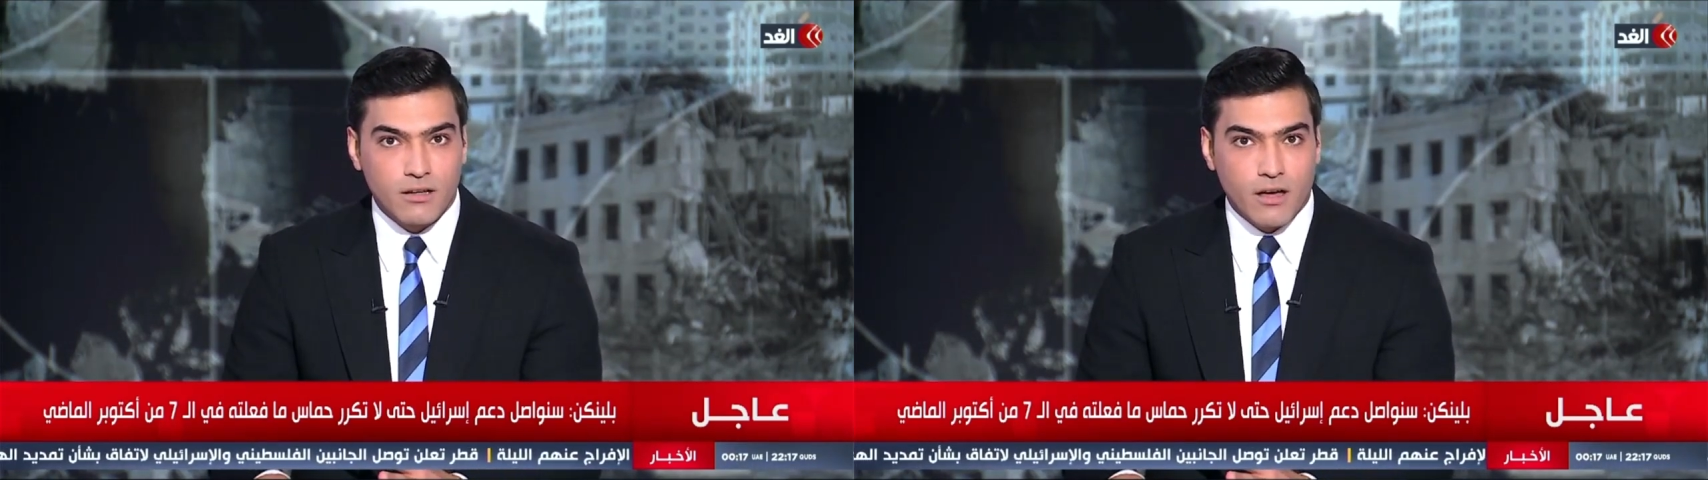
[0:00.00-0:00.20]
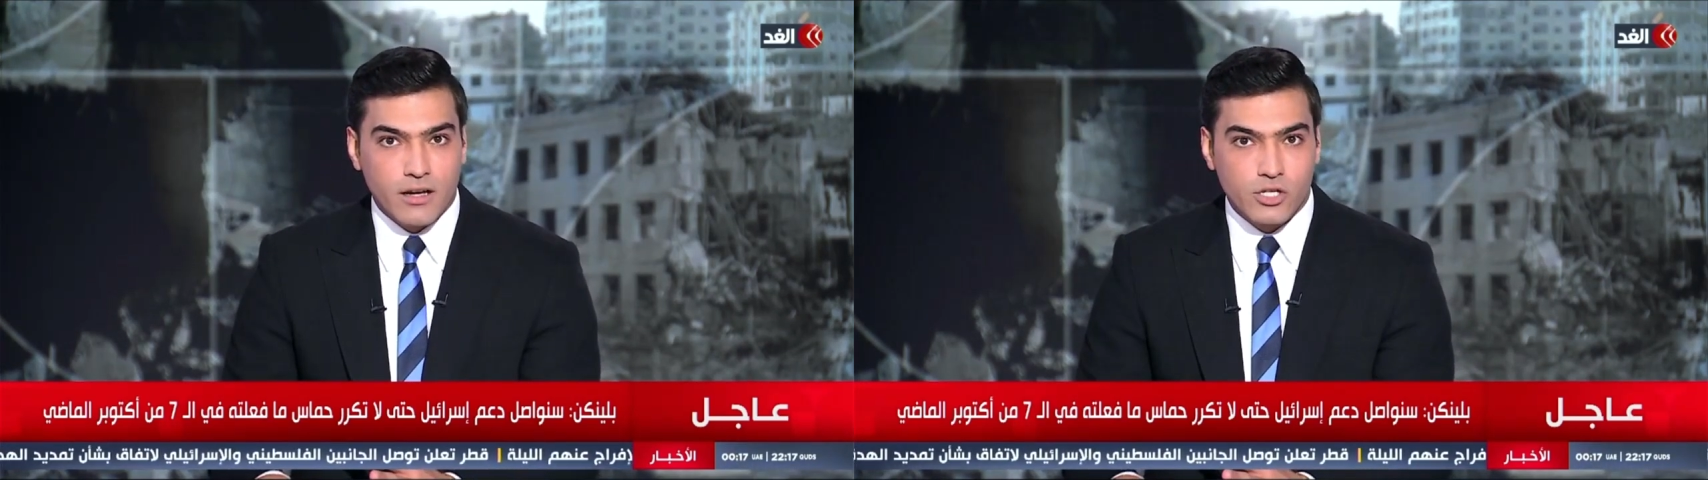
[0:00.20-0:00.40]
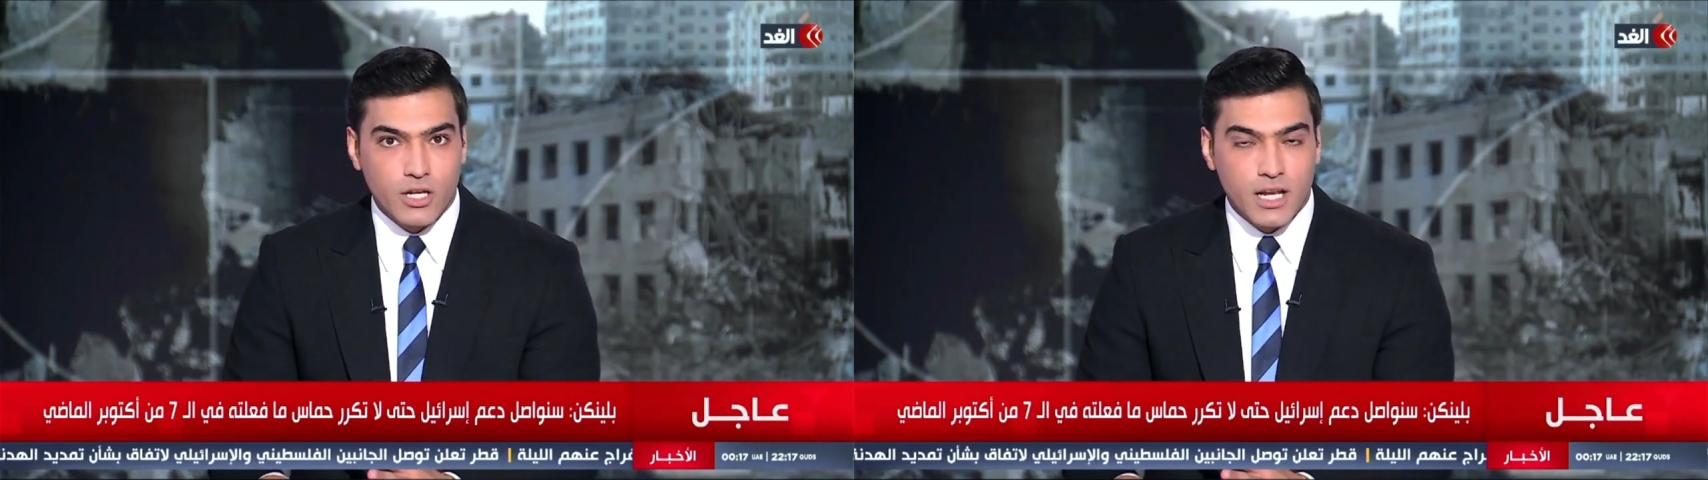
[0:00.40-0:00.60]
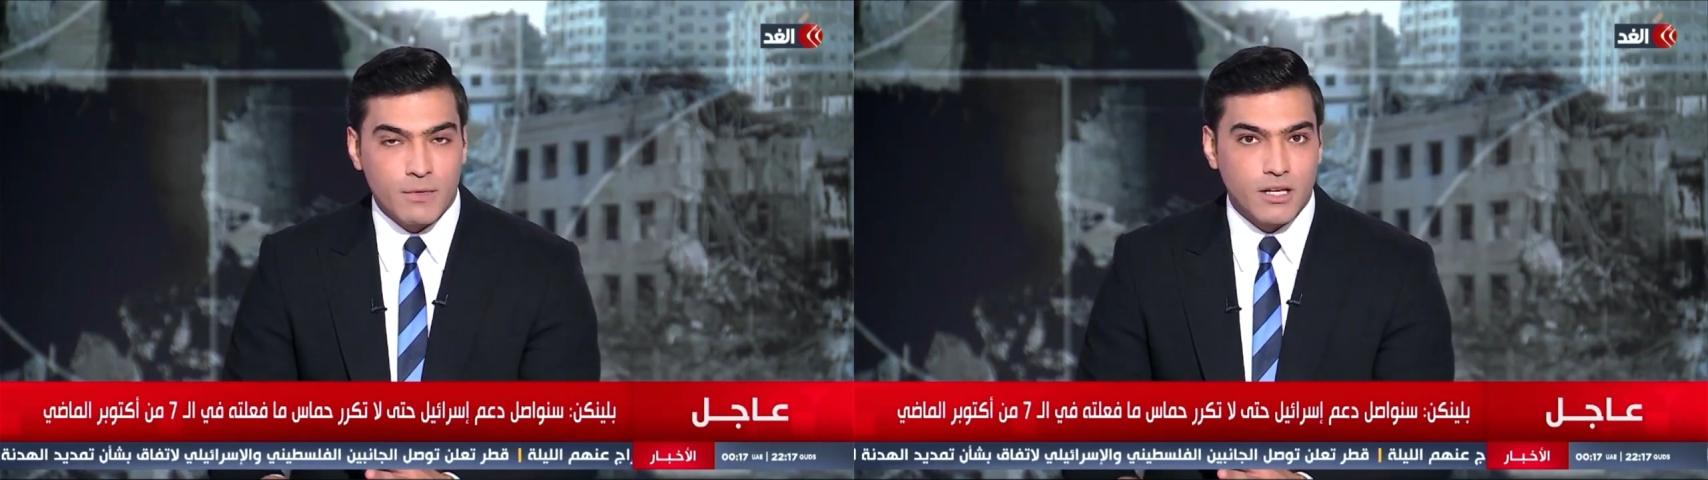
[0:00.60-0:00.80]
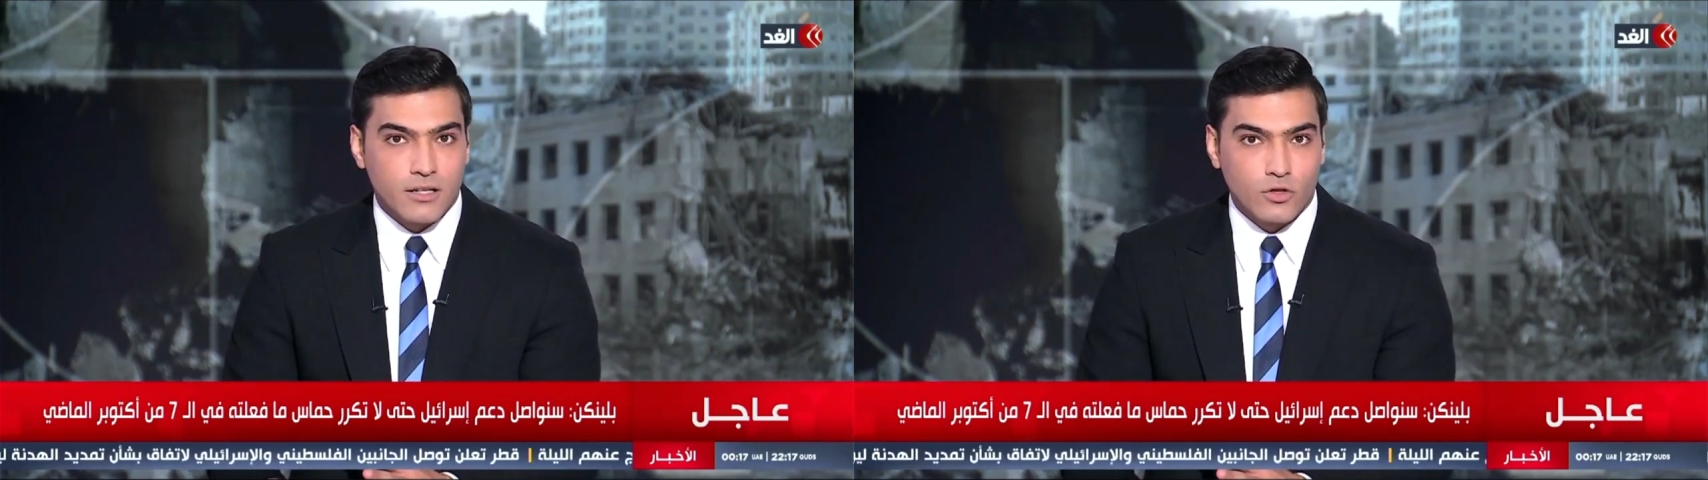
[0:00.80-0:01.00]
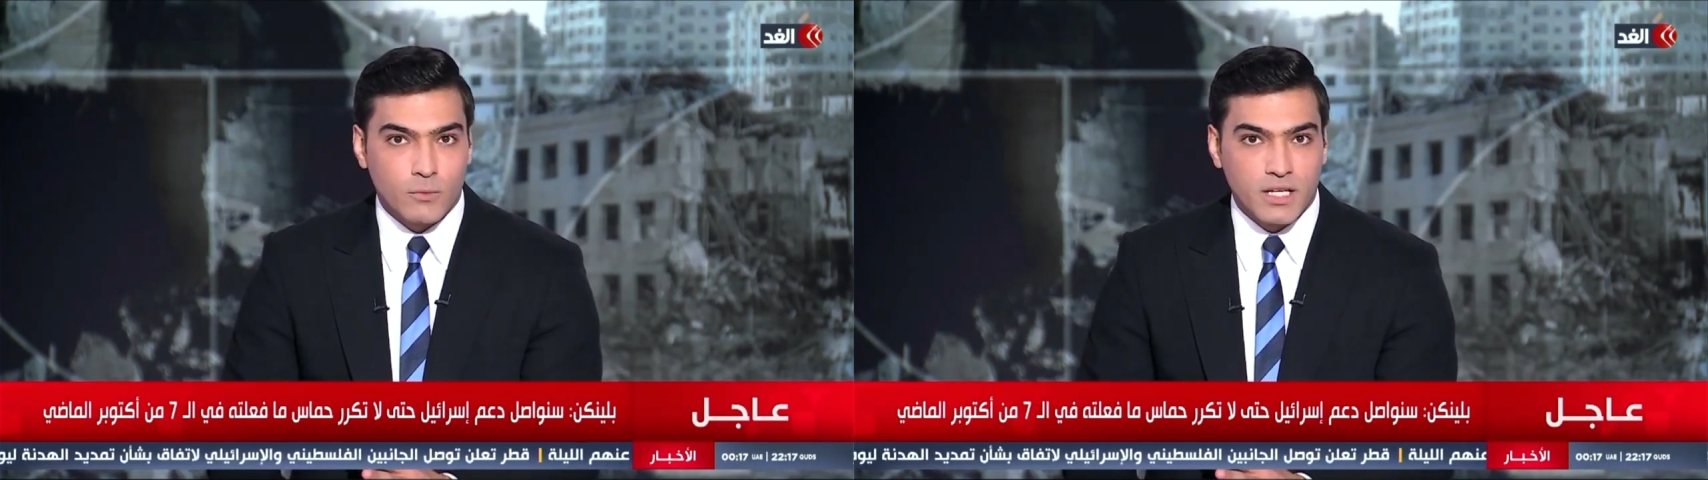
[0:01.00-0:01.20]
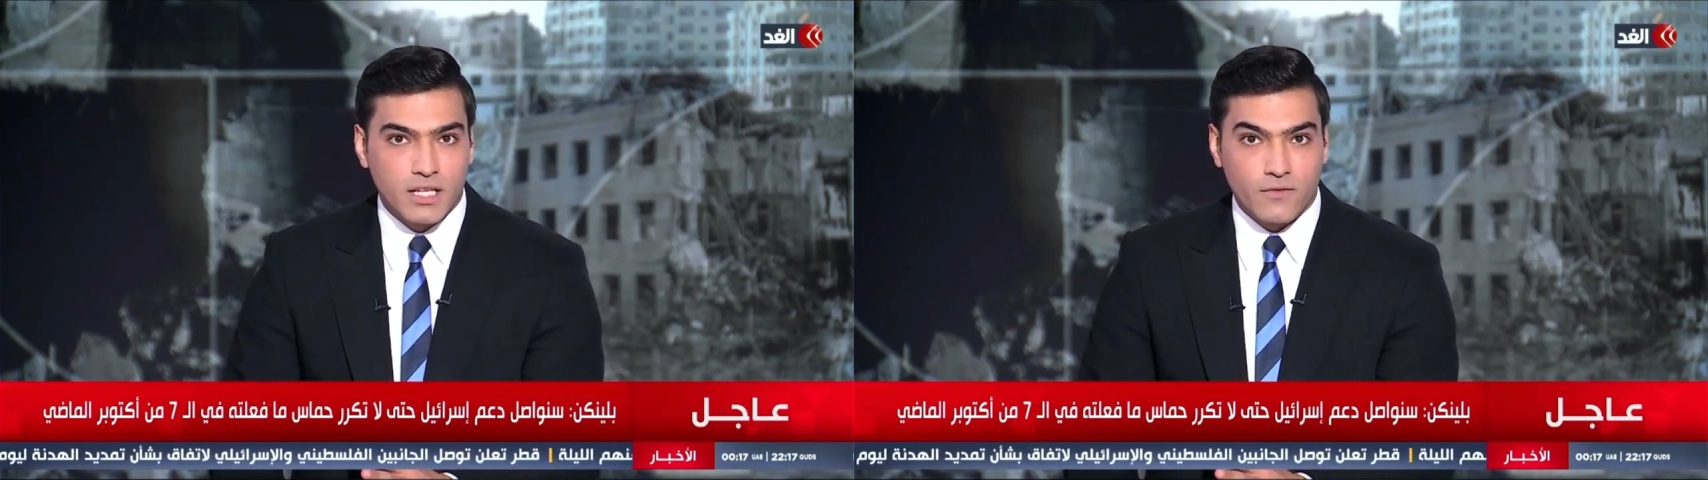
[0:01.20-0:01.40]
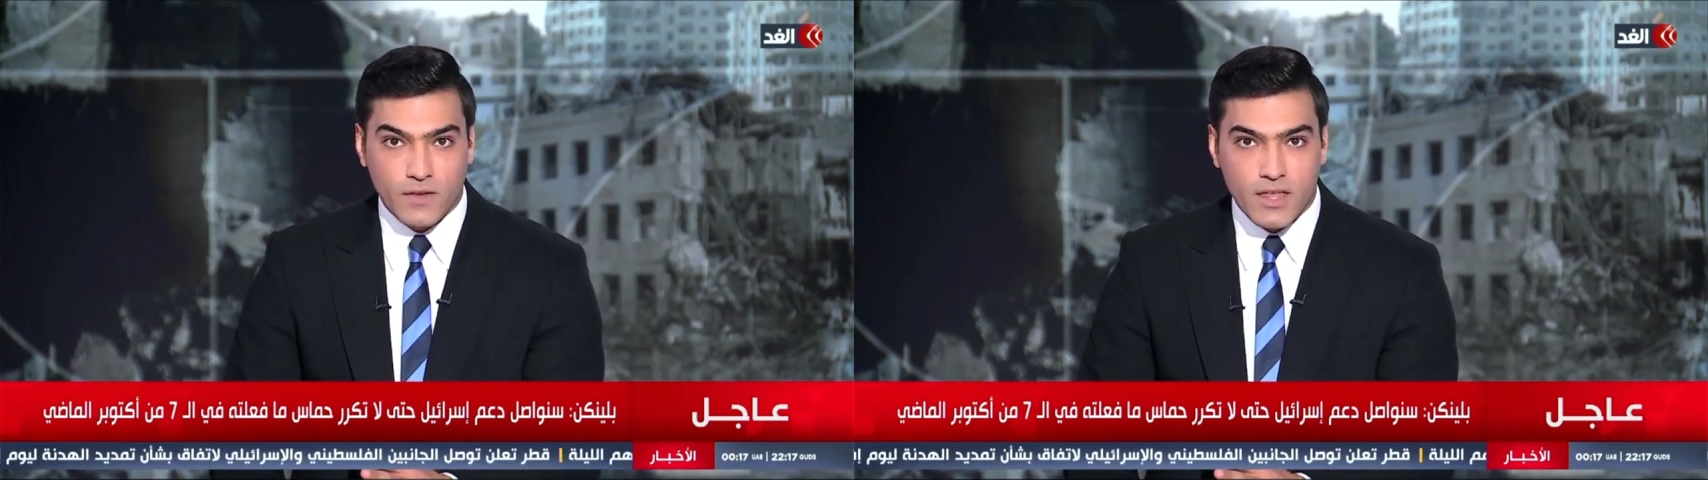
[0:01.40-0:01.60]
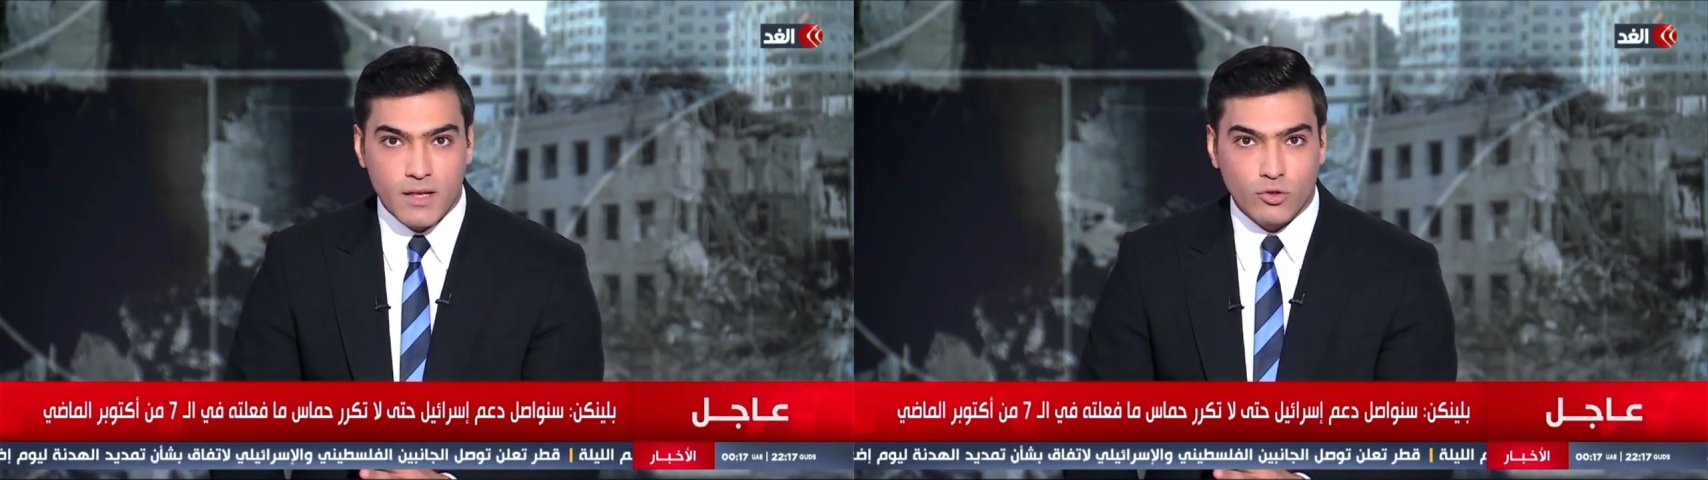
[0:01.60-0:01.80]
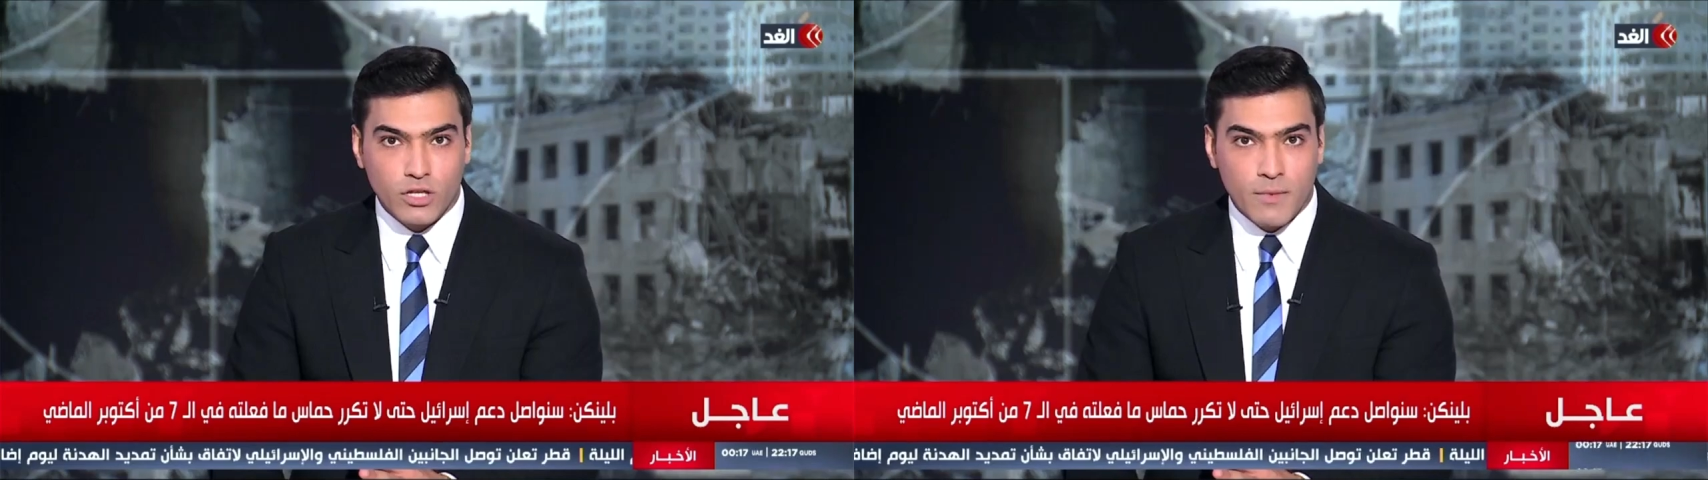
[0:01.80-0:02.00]
الخارجية الأمريكي أنتوني بلينكين في هذا
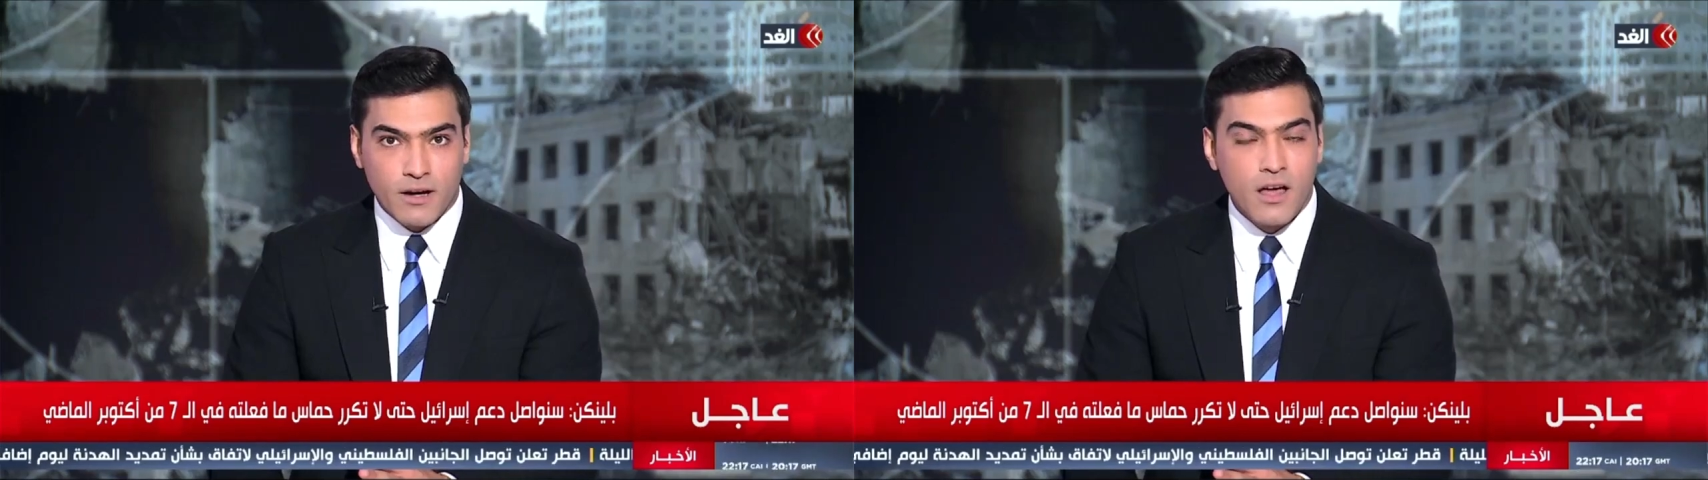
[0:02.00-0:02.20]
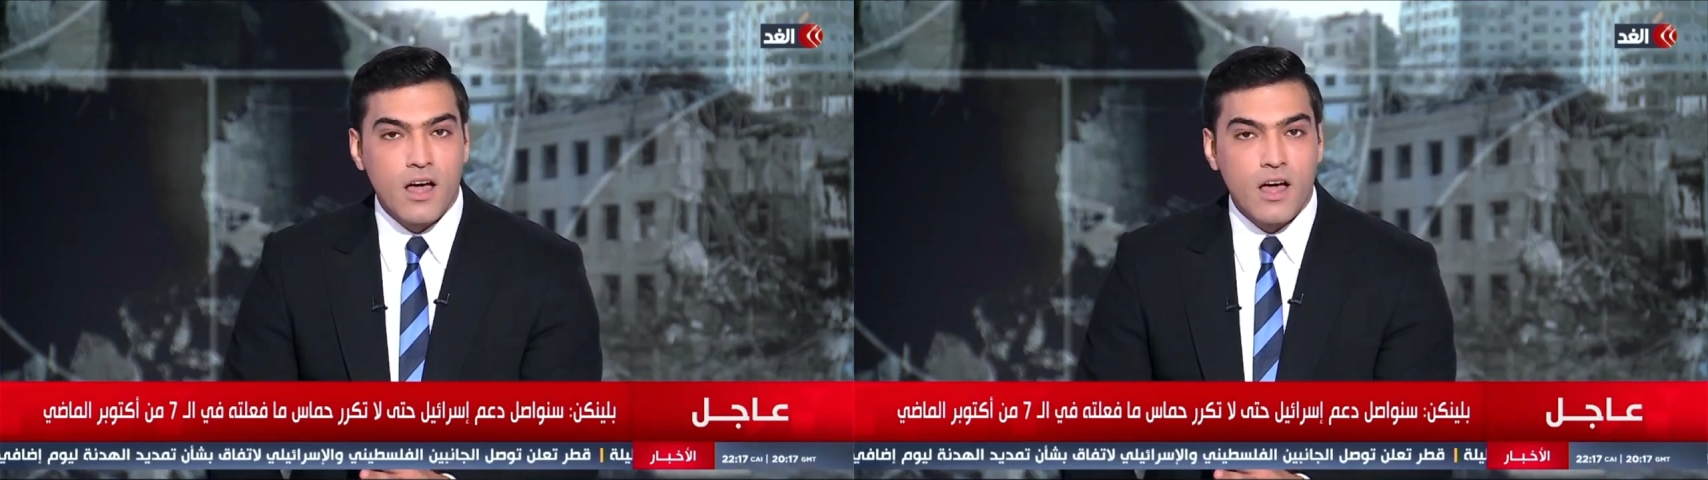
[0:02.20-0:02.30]
المؤتمر